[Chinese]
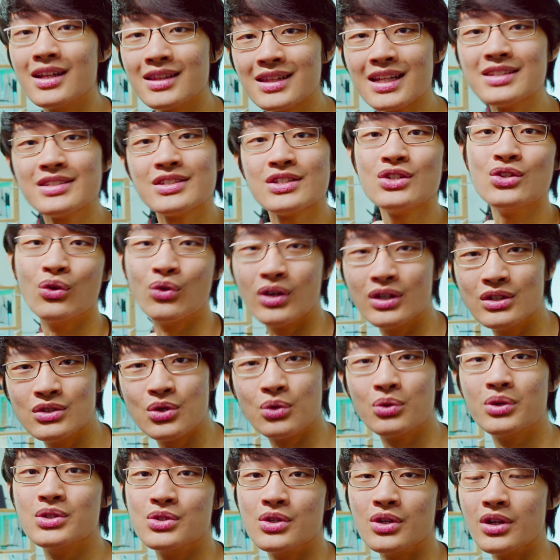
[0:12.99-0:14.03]
但是有人
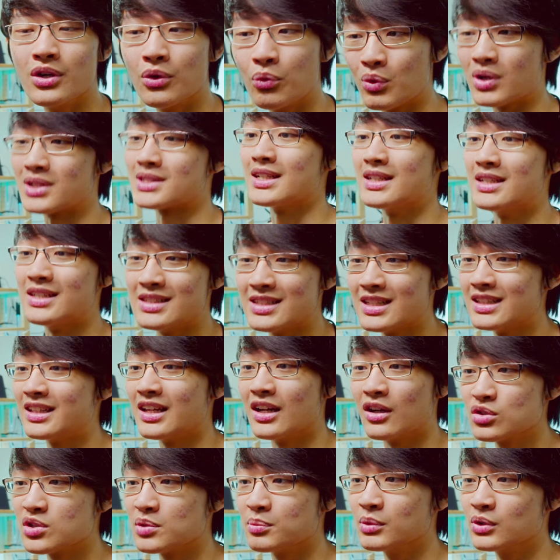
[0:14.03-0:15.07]
就会觉得哇塞你在
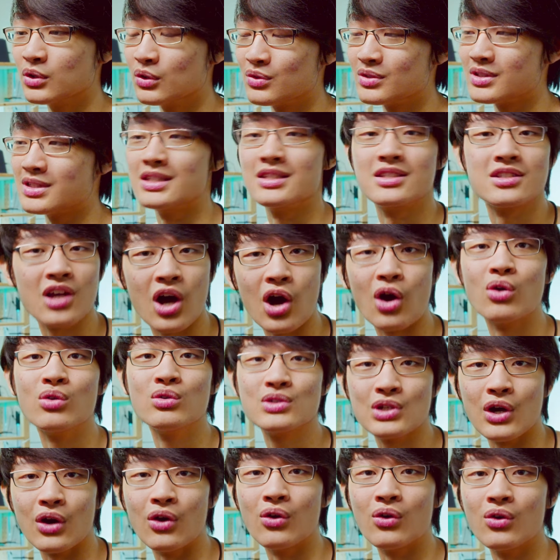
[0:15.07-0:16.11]
调什么东西超
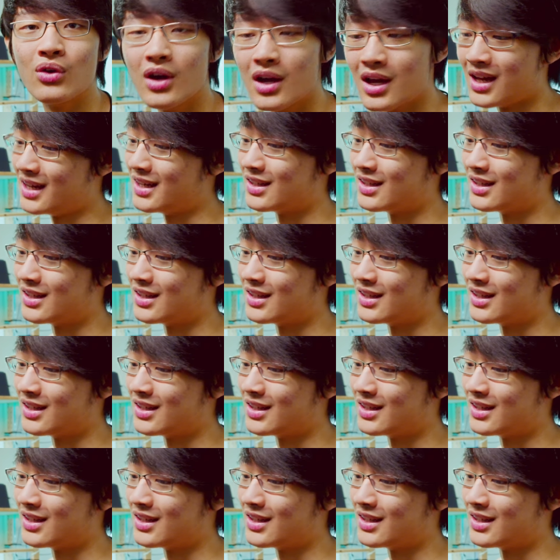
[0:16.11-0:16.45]
丑，